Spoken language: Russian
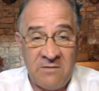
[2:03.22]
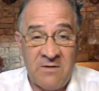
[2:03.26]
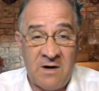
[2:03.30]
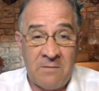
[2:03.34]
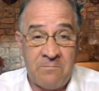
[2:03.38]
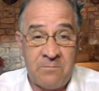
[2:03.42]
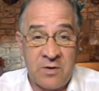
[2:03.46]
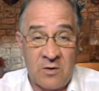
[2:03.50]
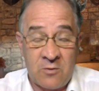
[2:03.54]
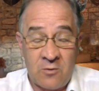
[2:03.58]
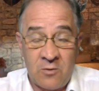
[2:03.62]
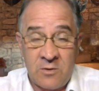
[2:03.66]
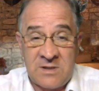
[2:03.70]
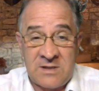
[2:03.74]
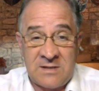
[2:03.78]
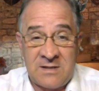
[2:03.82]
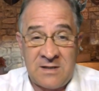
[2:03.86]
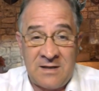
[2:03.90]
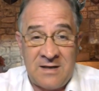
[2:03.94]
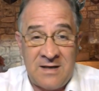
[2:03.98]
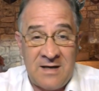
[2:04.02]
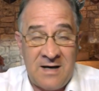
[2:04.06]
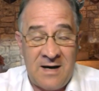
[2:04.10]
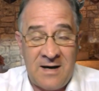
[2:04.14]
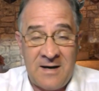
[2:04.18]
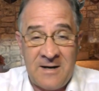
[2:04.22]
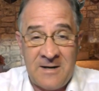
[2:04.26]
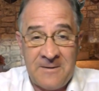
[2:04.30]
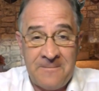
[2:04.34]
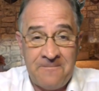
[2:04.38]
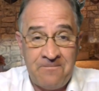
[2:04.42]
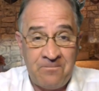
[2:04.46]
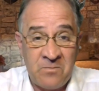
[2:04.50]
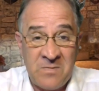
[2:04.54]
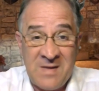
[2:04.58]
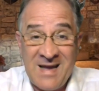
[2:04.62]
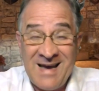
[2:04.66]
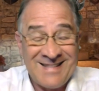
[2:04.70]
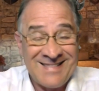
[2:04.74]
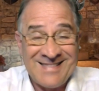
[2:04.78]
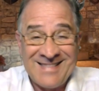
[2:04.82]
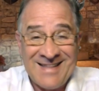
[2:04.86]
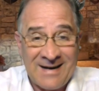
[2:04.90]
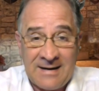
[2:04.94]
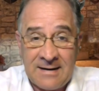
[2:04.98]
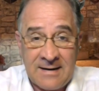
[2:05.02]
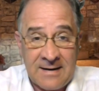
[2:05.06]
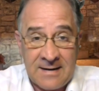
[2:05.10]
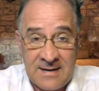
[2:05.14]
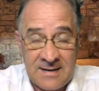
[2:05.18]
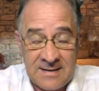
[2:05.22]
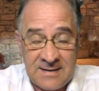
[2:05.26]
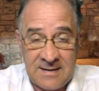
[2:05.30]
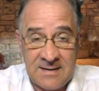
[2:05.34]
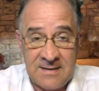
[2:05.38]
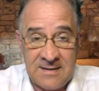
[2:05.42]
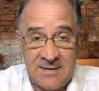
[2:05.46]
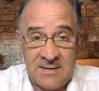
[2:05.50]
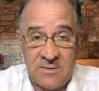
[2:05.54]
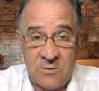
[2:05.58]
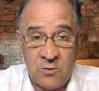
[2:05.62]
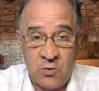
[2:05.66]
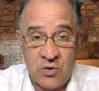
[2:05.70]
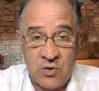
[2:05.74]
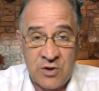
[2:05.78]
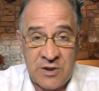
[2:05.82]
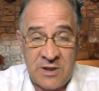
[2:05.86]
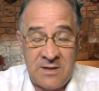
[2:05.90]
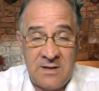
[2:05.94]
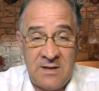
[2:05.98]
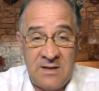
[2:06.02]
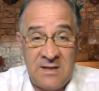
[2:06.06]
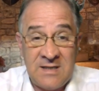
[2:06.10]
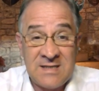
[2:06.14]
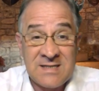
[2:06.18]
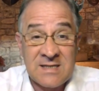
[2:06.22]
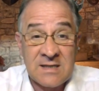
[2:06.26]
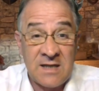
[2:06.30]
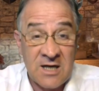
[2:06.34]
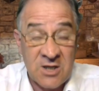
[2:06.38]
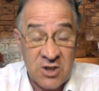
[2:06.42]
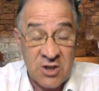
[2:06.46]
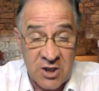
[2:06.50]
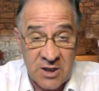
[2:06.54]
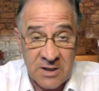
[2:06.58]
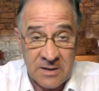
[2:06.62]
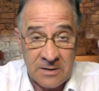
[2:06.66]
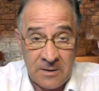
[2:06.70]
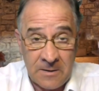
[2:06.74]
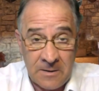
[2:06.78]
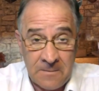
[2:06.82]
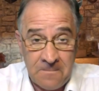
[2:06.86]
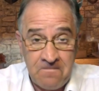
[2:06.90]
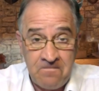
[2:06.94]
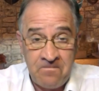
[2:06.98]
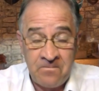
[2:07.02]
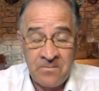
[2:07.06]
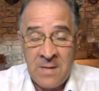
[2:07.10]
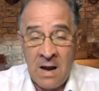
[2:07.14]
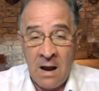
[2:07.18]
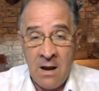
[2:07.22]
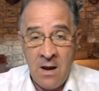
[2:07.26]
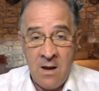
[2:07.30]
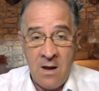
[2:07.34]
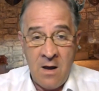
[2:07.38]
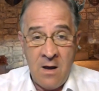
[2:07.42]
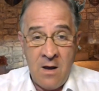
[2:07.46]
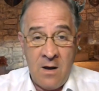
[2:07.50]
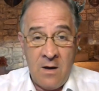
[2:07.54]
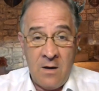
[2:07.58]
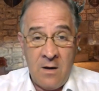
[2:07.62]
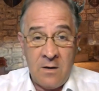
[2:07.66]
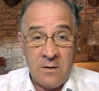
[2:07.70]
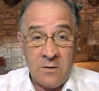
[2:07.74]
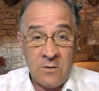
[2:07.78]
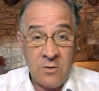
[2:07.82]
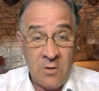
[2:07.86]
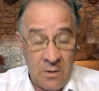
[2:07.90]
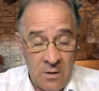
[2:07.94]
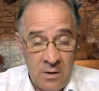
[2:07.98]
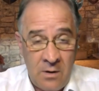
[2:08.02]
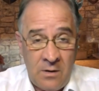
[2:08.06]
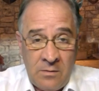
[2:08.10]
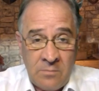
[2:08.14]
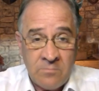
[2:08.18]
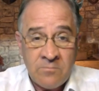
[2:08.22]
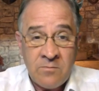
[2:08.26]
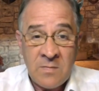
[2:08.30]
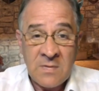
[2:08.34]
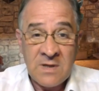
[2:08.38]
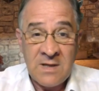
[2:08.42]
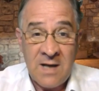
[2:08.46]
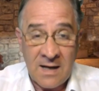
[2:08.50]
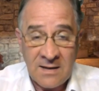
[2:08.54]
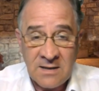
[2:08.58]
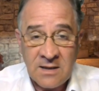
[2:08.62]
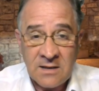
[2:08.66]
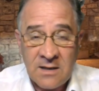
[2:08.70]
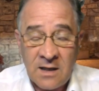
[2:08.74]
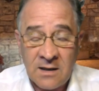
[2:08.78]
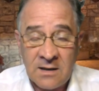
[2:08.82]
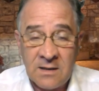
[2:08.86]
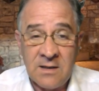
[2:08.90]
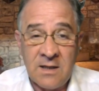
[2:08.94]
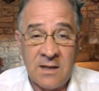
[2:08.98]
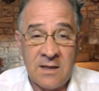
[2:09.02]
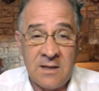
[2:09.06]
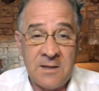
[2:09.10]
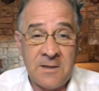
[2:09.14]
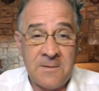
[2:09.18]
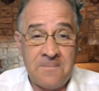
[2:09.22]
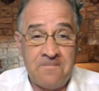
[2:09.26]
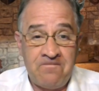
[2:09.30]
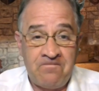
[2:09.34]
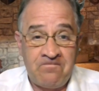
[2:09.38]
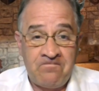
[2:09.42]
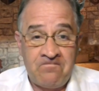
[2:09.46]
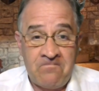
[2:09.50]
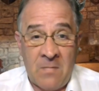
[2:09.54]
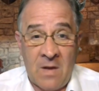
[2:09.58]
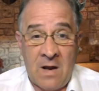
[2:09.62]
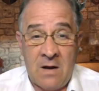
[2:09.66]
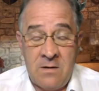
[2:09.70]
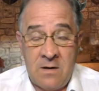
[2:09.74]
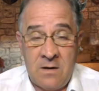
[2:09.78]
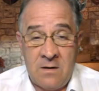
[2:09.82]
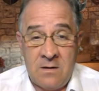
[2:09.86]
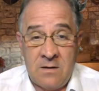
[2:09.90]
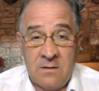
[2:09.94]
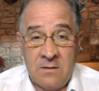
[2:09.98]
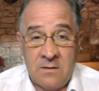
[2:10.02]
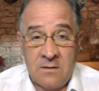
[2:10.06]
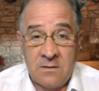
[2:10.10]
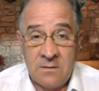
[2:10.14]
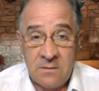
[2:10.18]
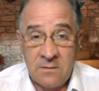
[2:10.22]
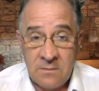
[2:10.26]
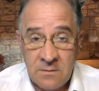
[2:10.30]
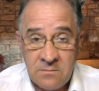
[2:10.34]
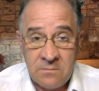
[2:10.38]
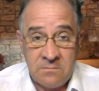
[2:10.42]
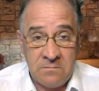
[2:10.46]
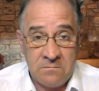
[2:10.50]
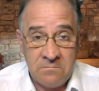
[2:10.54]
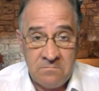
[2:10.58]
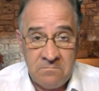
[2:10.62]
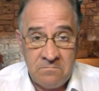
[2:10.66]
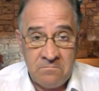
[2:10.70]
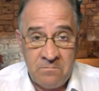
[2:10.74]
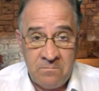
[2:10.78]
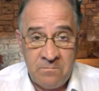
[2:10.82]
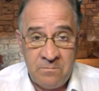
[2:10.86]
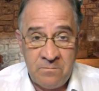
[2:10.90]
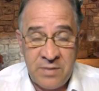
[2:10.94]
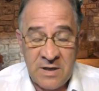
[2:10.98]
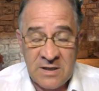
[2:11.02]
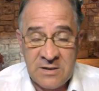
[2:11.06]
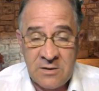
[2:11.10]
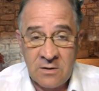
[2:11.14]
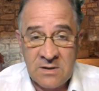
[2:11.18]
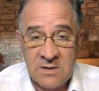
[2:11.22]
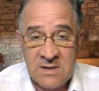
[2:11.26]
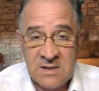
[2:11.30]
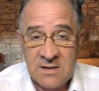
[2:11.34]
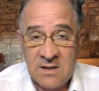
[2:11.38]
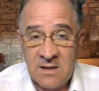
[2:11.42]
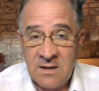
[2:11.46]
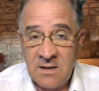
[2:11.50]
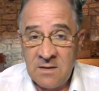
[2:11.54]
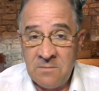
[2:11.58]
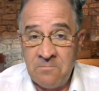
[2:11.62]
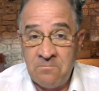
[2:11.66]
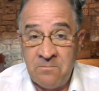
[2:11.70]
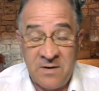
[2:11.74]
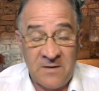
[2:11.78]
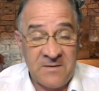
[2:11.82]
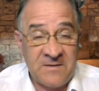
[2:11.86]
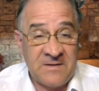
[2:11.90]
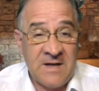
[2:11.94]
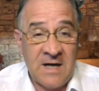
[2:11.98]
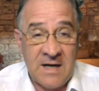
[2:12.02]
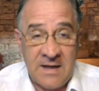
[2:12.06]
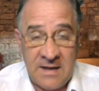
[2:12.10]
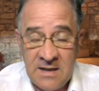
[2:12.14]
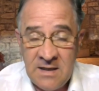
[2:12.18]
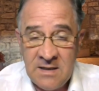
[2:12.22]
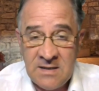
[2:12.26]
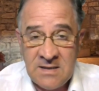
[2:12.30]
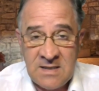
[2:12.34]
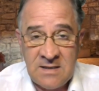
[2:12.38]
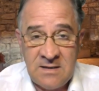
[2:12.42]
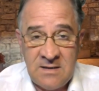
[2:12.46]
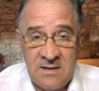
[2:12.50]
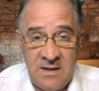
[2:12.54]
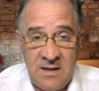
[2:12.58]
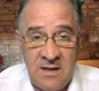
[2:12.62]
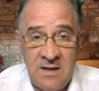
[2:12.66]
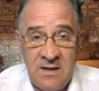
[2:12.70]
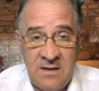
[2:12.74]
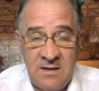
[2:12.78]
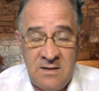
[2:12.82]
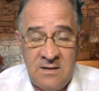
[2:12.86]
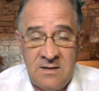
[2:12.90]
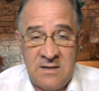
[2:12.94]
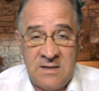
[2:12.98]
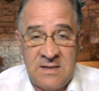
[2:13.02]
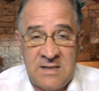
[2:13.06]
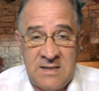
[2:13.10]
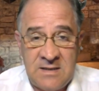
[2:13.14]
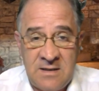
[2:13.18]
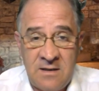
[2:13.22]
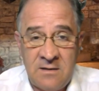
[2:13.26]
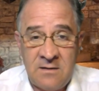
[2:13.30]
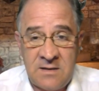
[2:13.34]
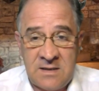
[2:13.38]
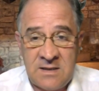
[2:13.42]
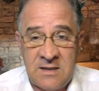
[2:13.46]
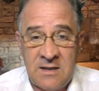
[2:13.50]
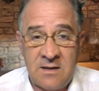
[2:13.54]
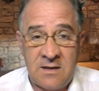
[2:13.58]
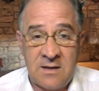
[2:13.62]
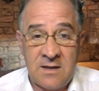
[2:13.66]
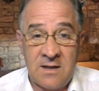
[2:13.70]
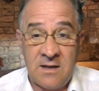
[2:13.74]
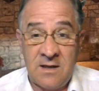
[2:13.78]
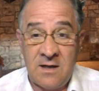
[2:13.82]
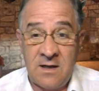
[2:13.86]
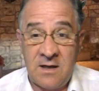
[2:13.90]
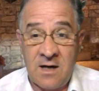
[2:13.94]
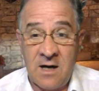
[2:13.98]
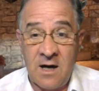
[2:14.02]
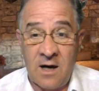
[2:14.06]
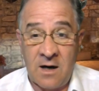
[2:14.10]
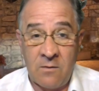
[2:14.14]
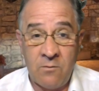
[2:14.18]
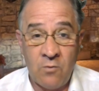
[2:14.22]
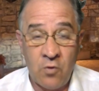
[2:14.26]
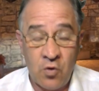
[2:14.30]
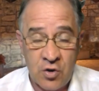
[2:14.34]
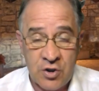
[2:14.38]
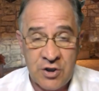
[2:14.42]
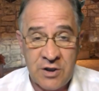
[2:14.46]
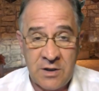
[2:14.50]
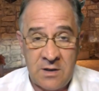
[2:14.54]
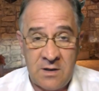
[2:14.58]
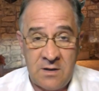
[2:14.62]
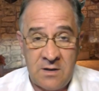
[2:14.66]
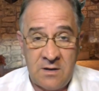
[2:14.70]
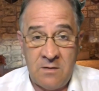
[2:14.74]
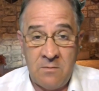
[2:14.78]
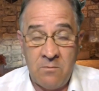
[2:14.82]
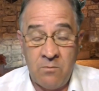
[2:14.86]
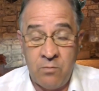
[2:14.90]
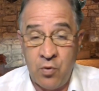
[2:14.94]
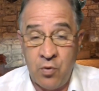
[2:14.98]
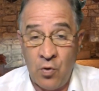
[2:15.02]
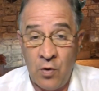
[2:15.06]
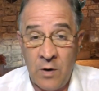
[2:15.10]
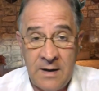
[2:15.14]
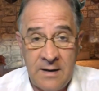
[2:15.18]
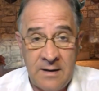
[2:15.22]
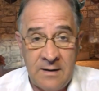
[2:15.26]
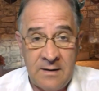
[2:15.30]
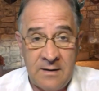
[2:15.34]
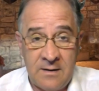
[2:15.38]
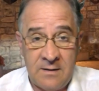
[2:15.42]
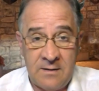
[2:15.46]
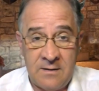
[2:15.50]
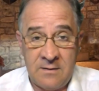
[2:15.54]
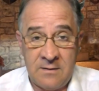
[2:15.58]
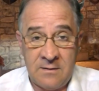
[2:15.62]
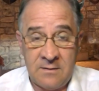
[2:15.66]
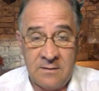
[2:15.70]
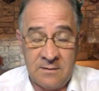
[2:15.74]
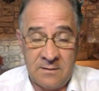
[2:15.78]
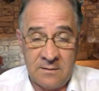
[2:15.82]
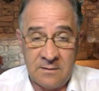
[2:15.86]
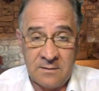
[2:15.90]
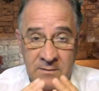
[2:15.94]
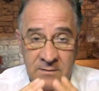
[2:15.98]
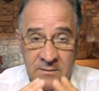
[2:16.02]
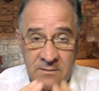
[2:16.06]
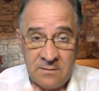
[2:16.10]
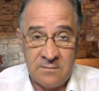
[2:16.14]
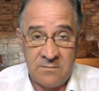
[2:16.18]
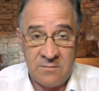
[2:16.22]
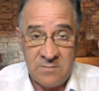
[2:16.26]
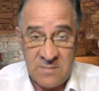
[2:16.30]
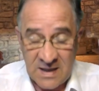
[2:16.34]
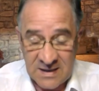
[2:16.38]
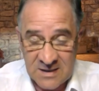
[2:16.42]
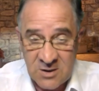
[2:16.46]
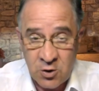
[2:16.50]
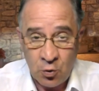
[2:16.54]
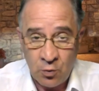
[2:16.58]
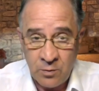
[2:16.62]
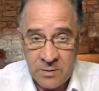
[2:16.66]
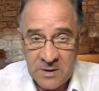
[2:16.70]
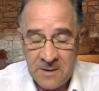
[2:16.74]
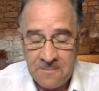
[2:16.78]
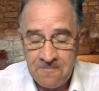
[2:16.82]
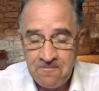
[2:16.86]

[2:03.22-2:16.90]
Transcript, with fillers: вопрос я неоднократно уже изложил. Но надо так надо. Э, придется повторить и сделать это как можно более э, доступно.